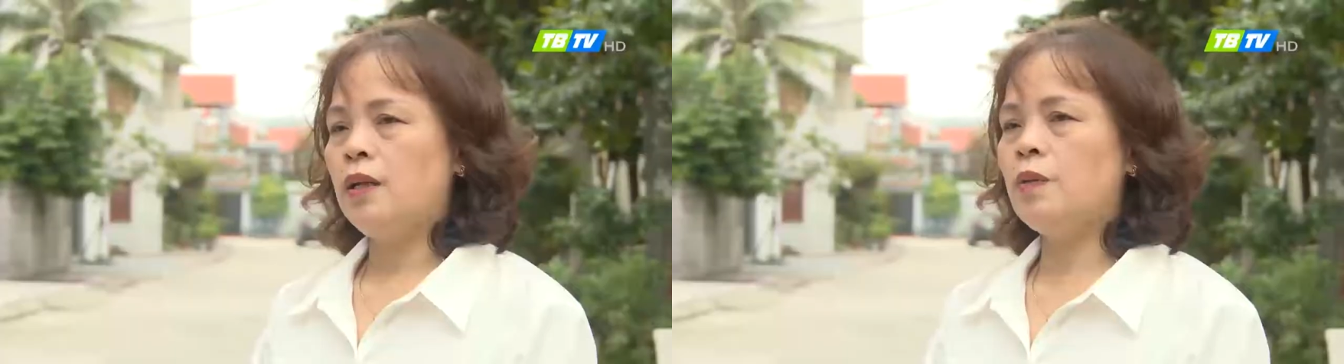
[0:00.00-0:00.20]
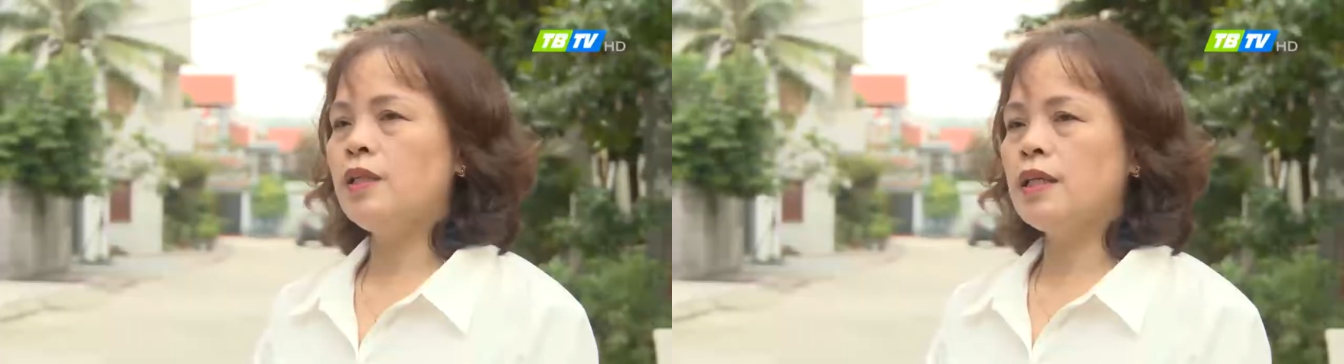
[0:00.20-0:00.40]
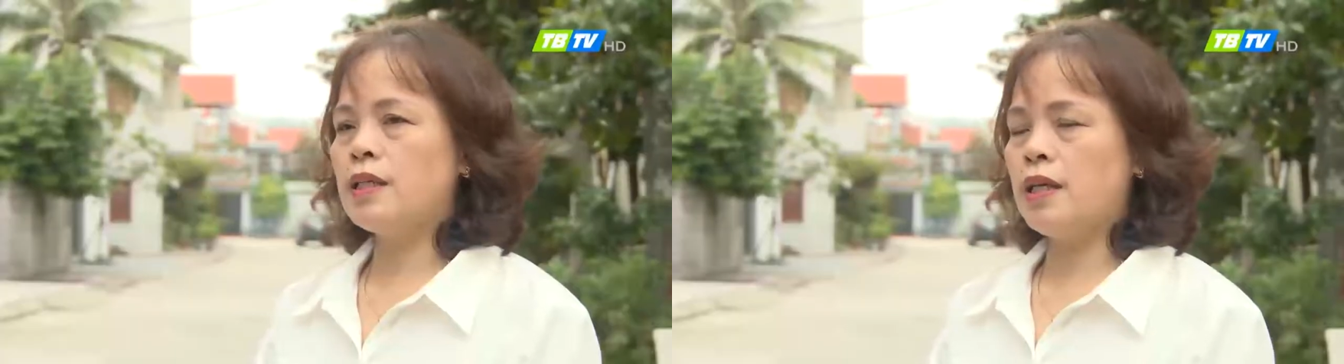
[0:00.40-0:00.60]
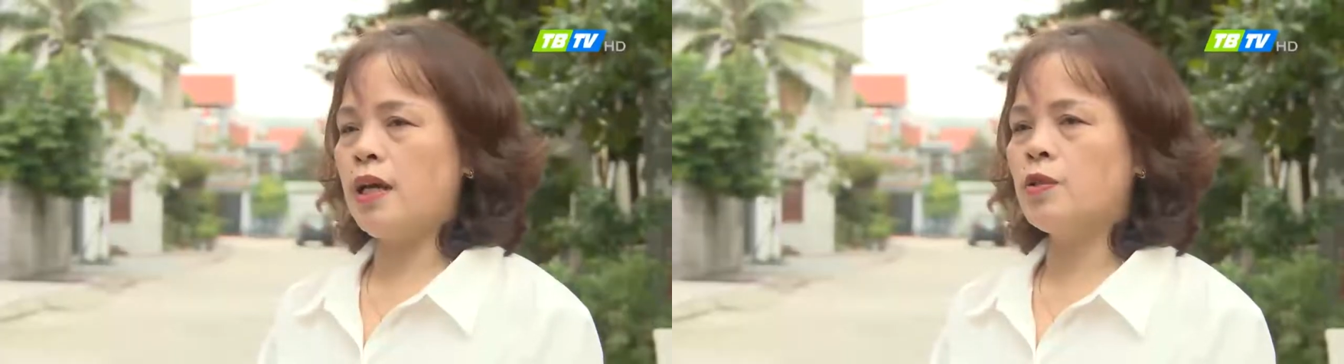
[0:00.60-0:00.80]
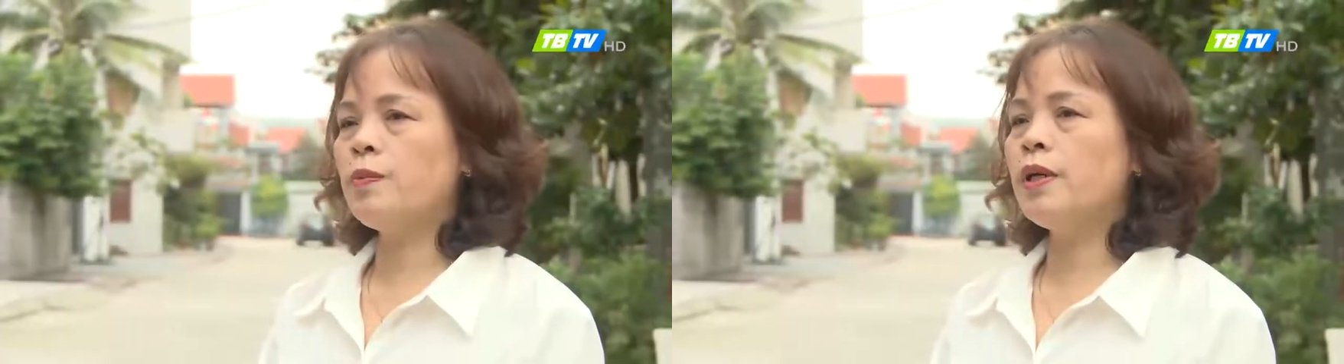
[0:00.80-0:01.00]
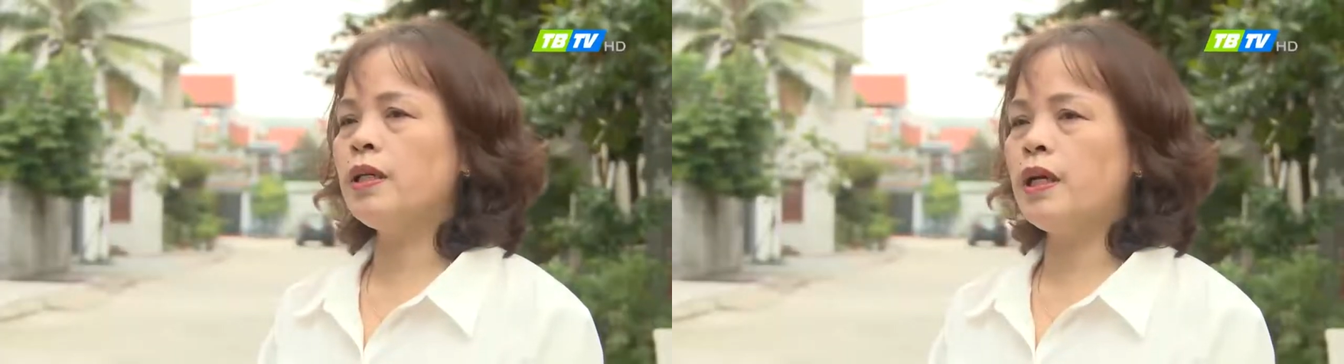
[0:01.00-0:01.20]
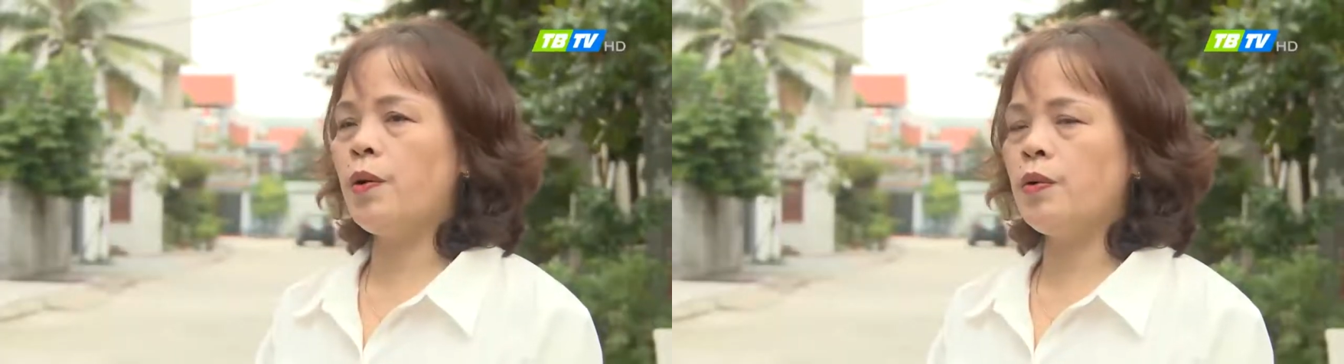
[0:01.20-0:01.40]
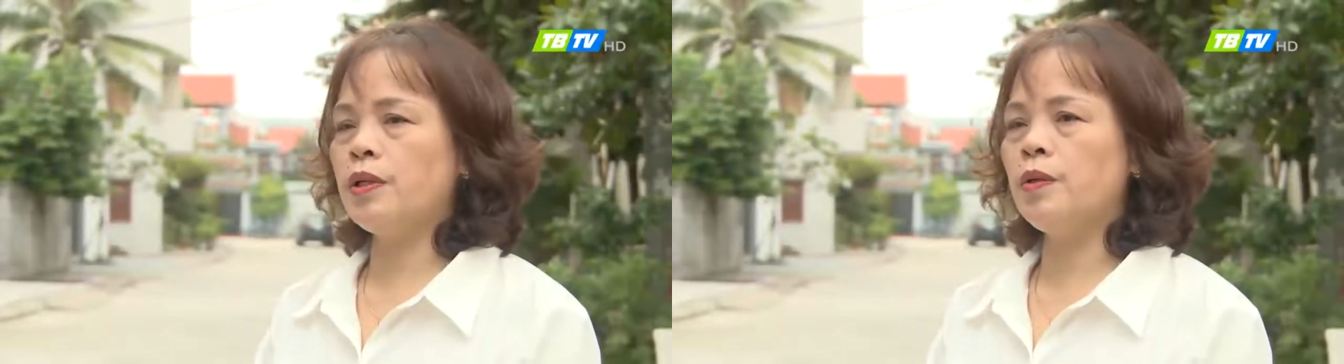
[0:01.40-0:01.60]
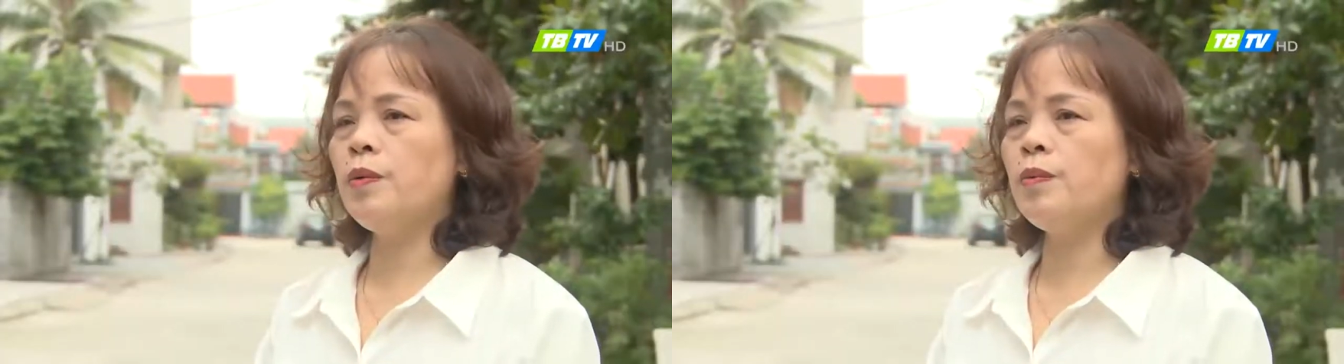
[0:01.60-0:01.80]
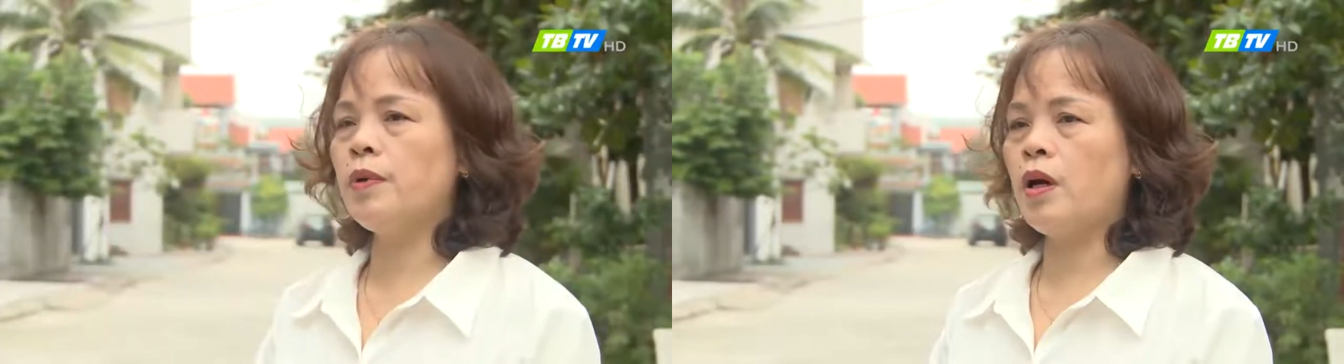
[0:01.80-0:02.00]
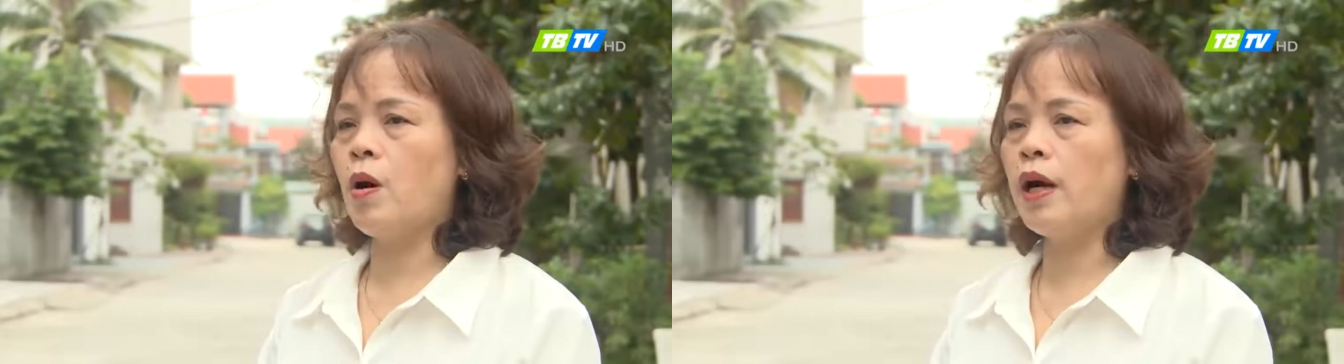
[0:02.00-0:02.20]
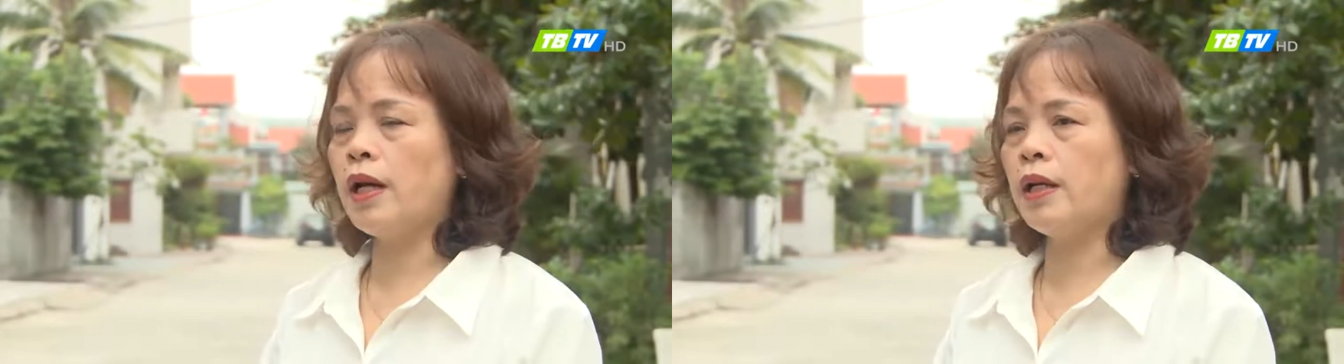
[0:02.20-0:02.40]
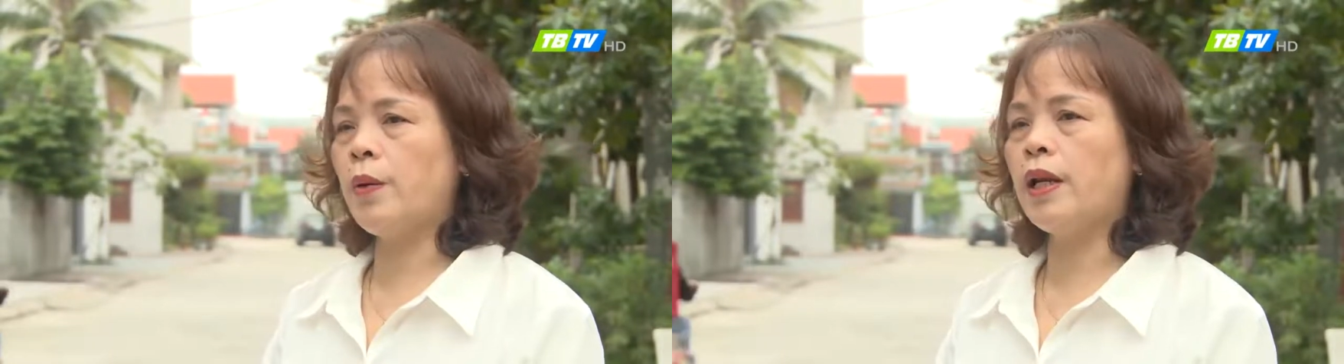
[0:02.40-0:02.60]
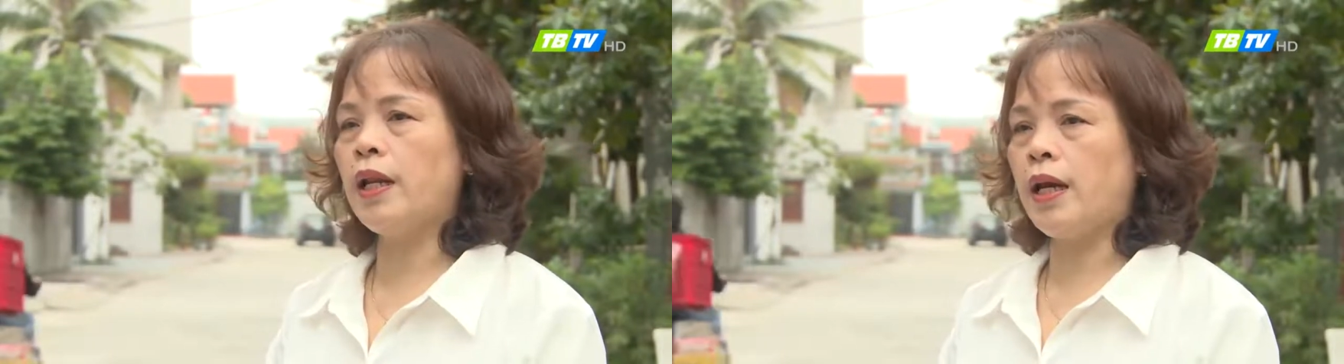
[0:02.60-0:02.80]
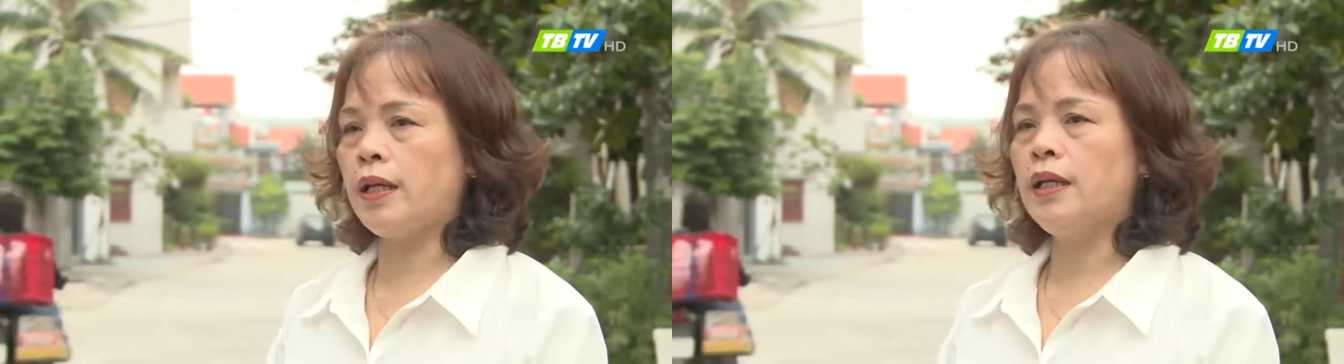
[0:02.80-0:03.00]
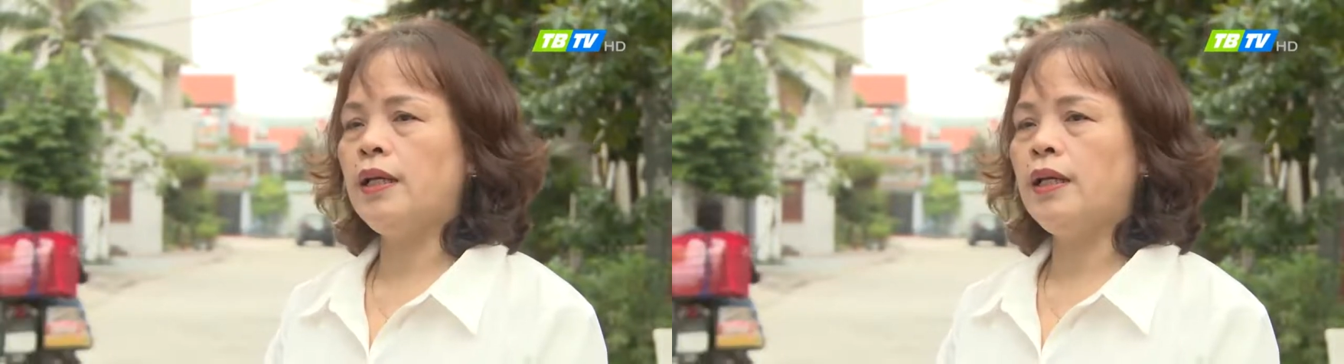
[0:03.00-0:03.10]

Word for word: luôn chia sẻ giúp đỡ nhau những lúc khó khăn hoạn nạn